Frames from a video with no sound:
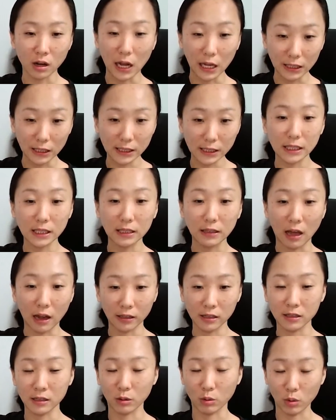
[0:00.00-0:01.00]
같이
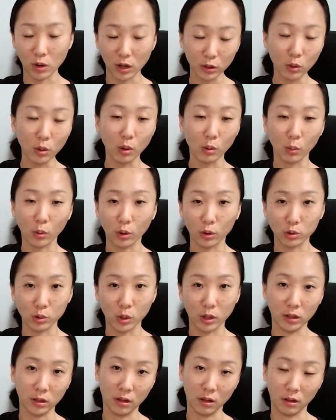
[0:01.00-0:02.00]
다니자고 하더라고요
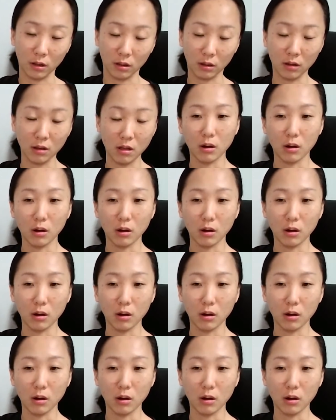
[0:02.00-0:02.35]
저한테.